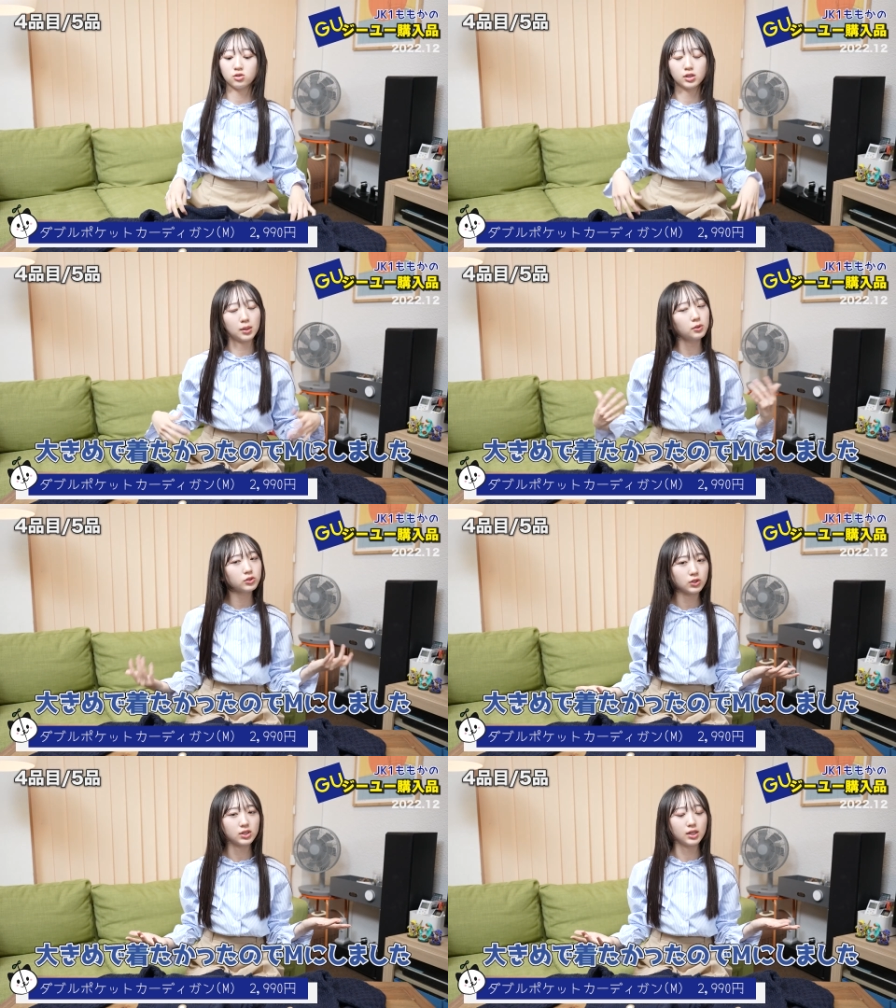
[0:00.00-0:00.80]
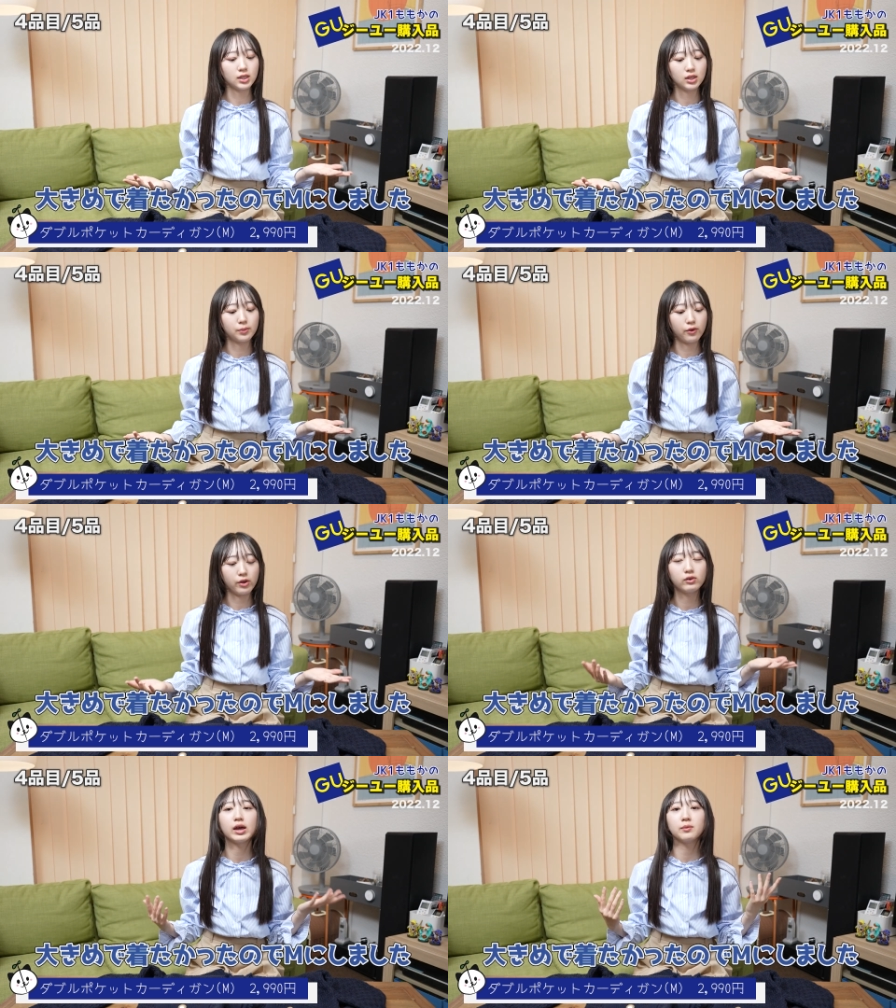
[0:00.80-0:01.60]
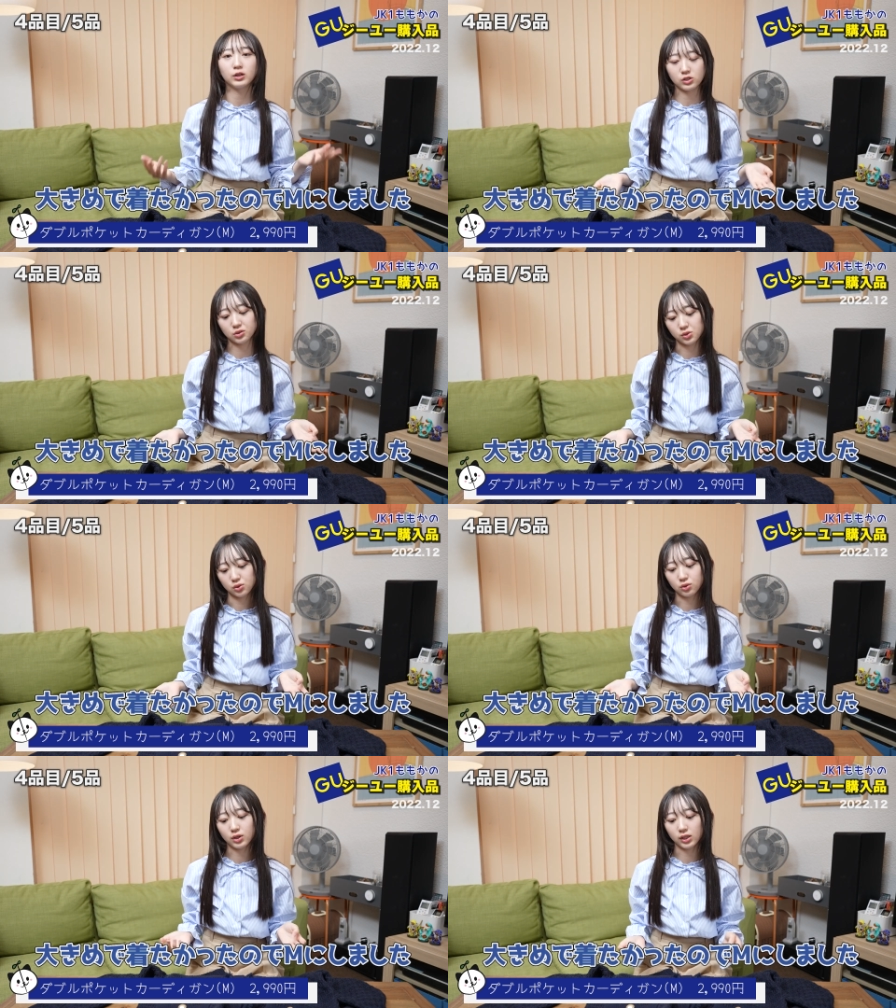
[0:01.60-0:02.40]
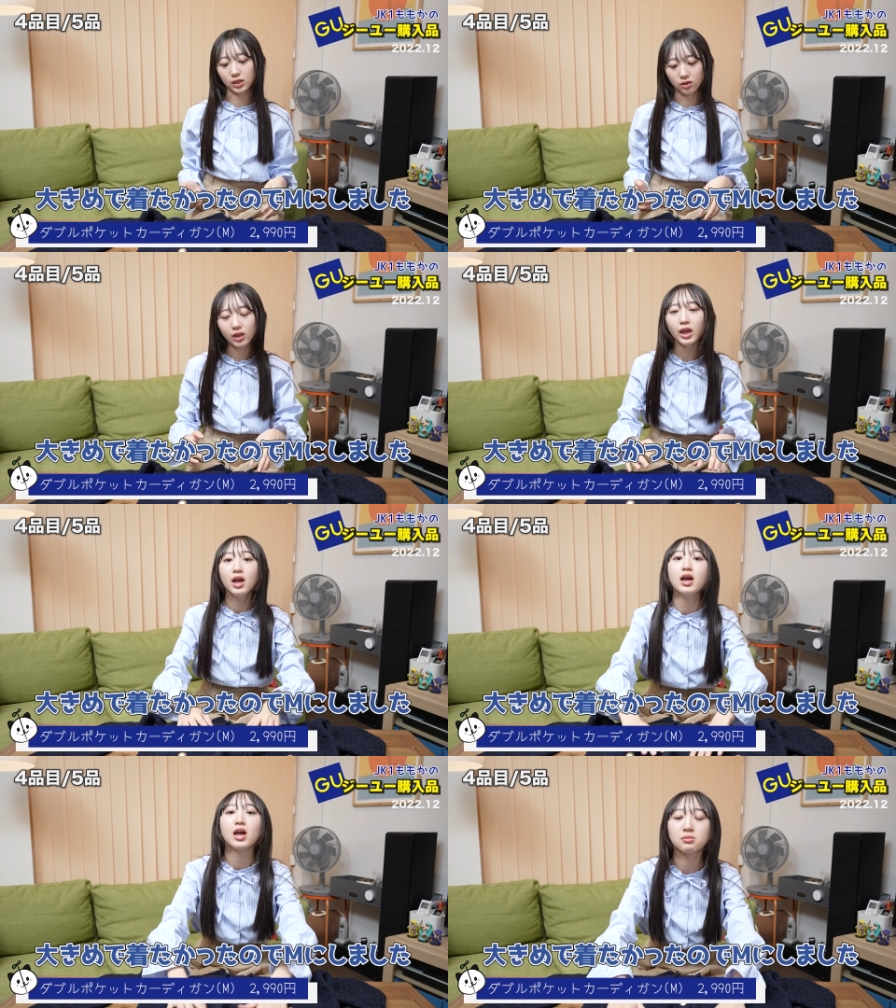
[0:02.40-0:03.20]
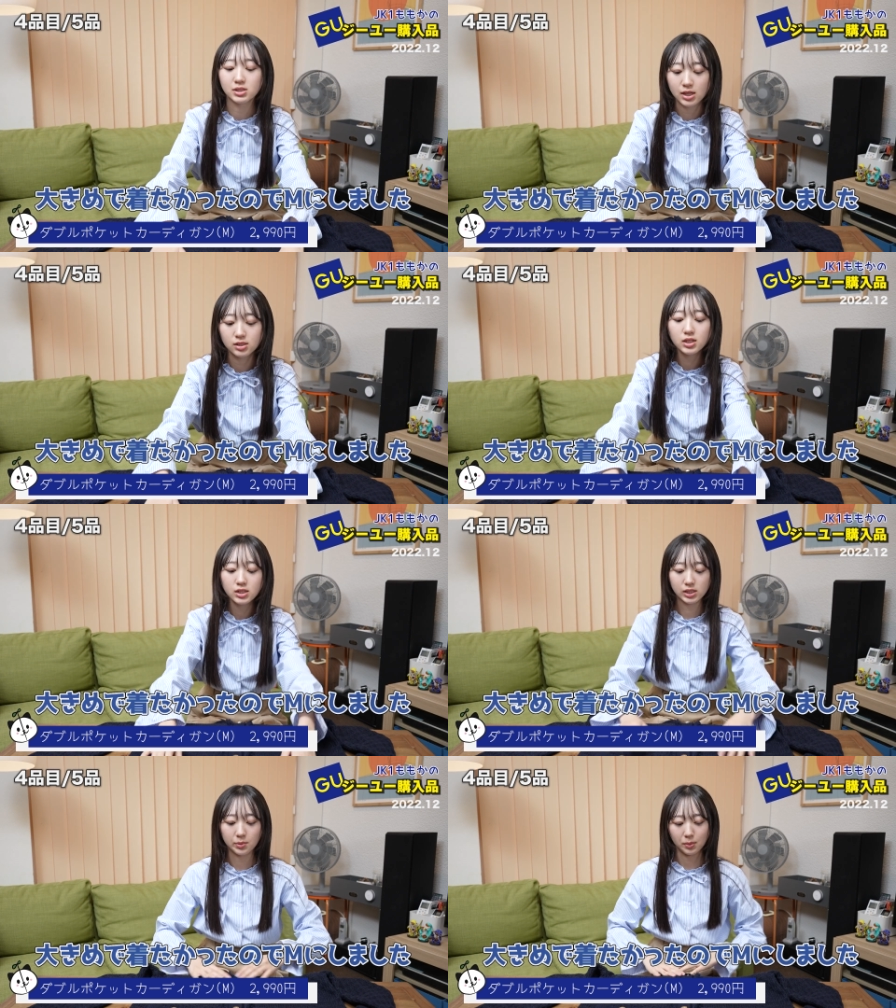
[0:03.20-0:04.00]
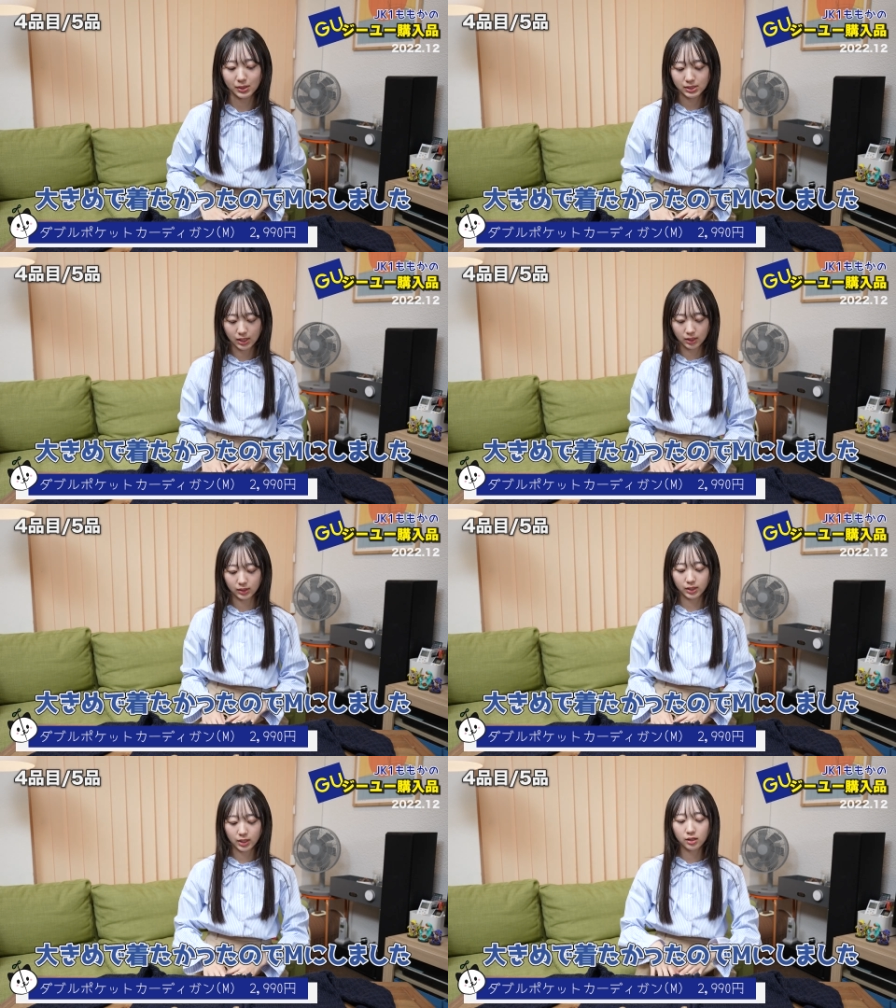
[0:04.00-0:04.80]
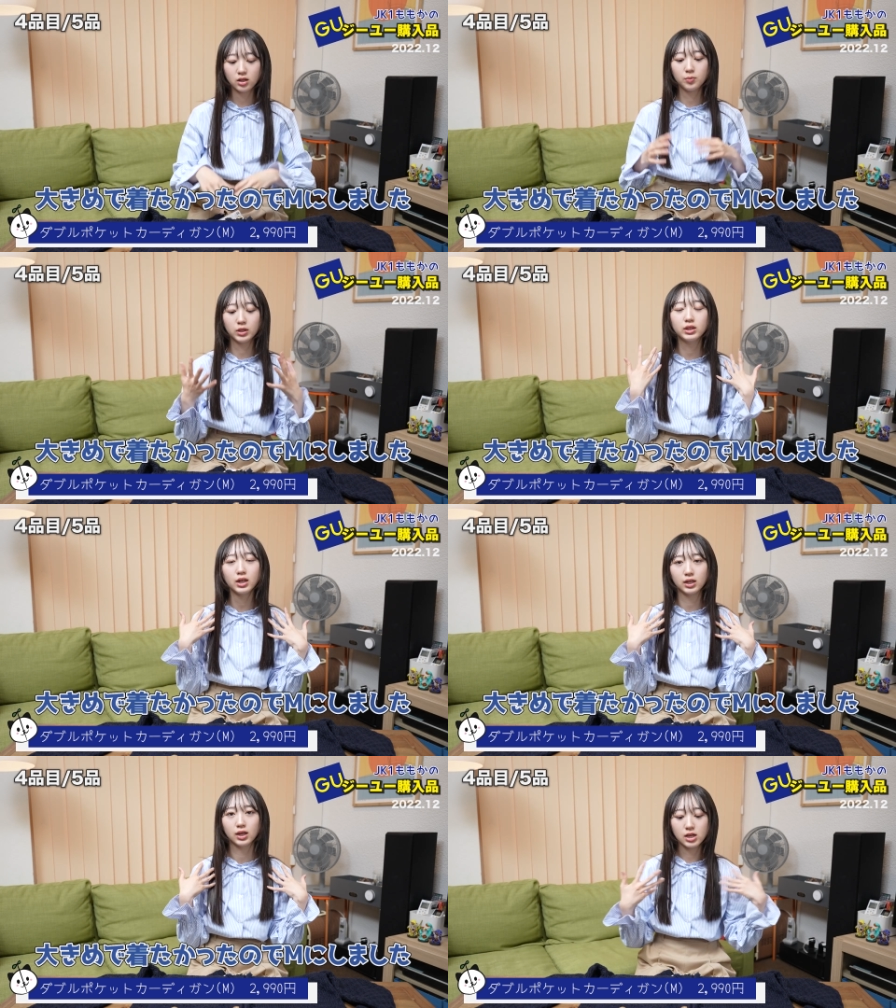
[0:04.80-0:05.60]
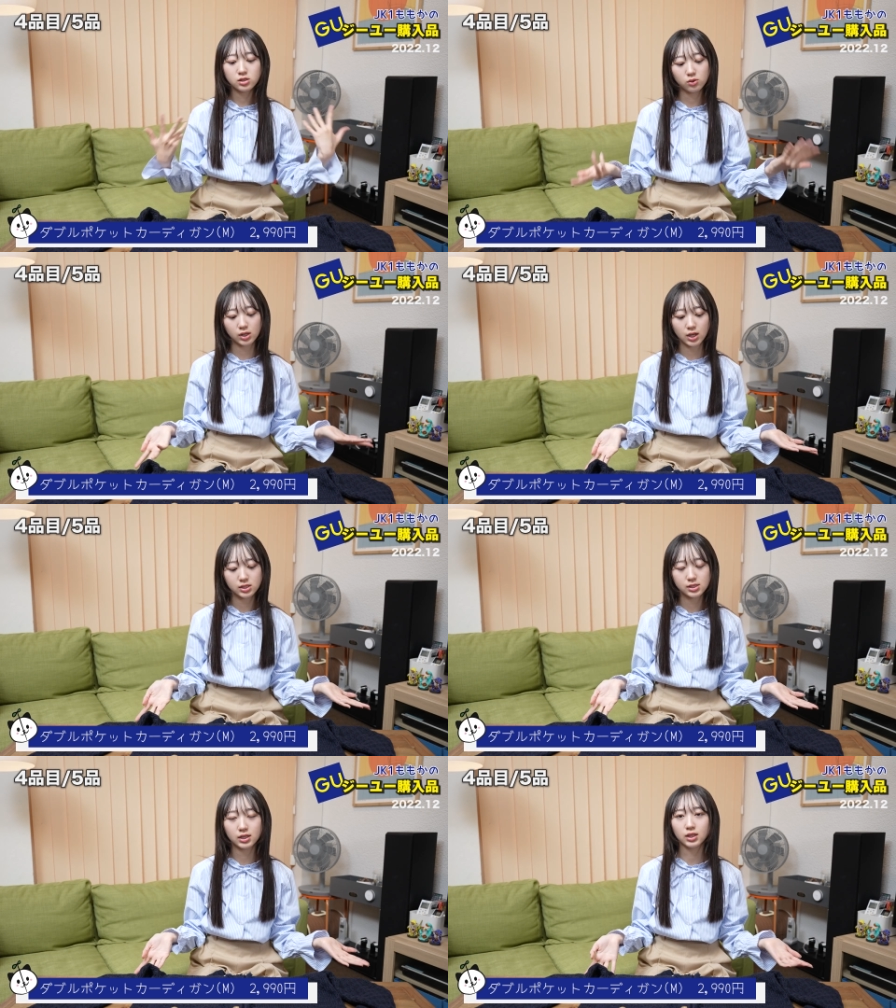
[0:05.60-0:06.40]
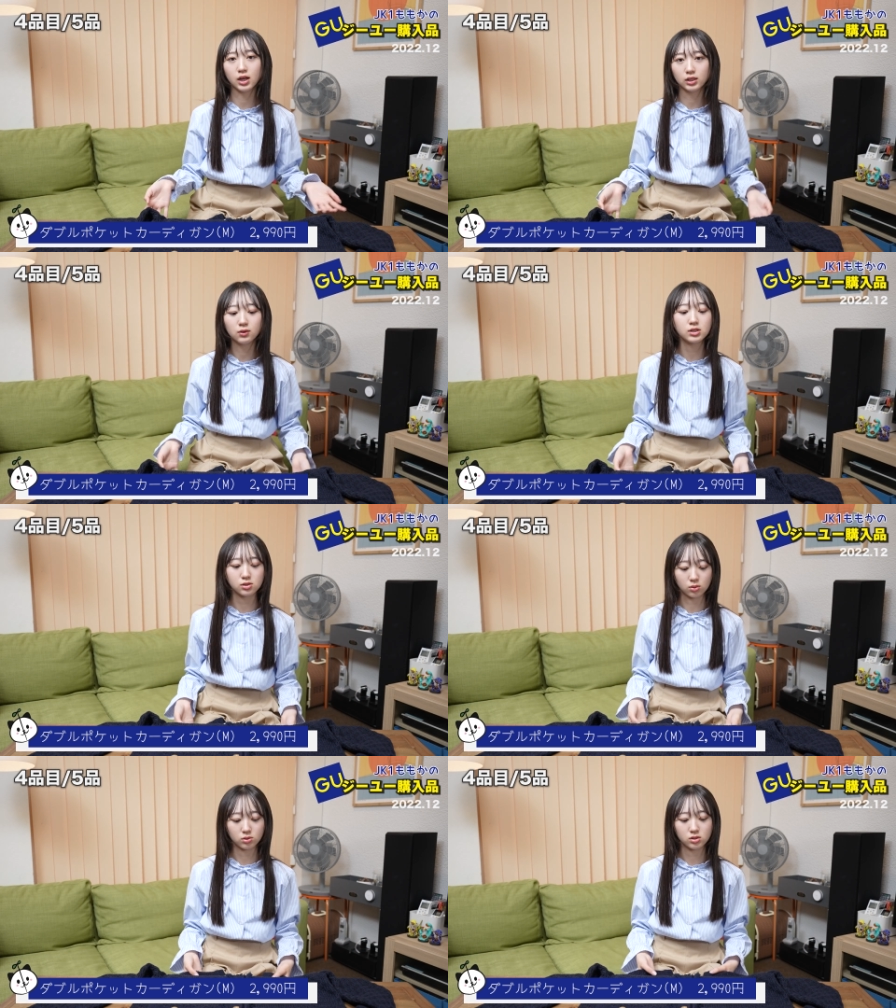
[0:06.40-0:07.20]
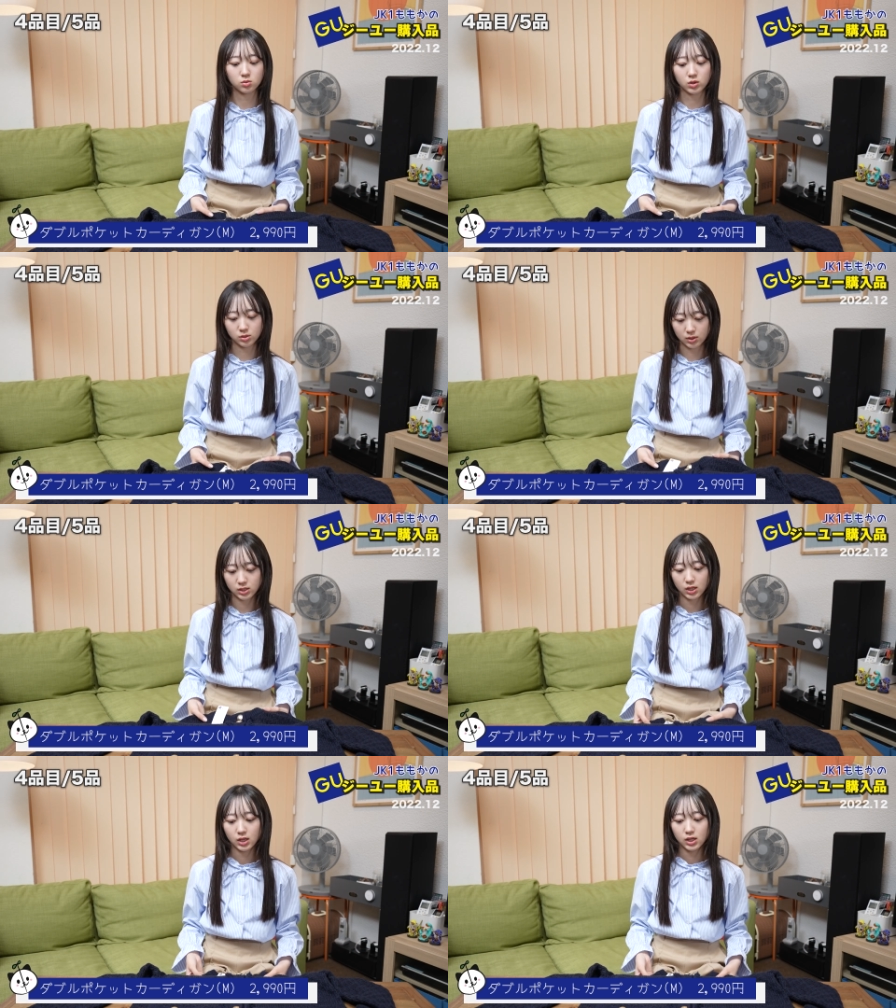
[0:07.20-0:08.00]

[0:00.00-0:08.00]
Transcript: ちょっとダボっと着たいなって場合は M がちょっとちょうどよかったので M サイズにしてみましただから逆にぴったりジャストな感じで着たい方は S をおすすめします